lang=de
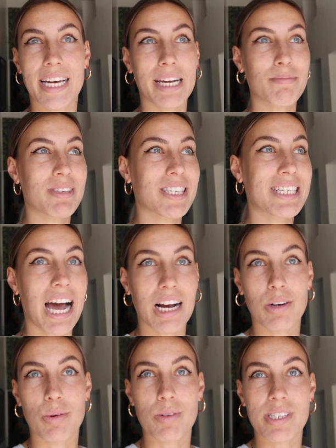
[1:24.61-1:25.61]
da gibt es
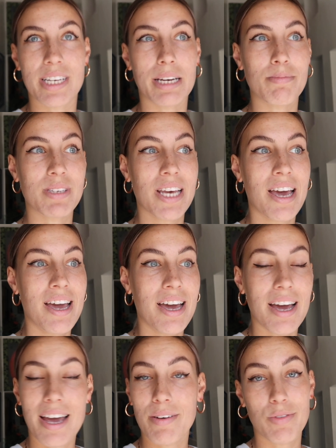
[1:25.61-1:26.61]
Tacos, da gibt es
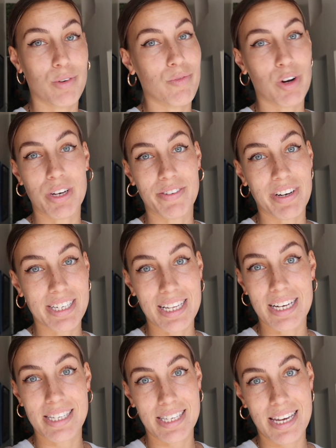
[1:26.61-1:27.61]
Ey, wirklich, wenn ihr es
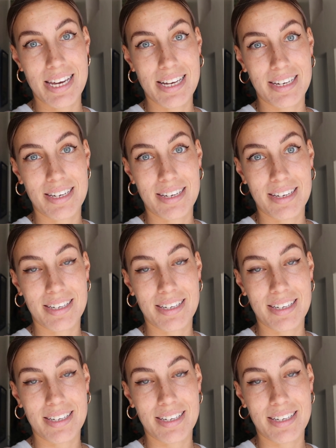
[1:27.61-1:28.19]
gleich seht,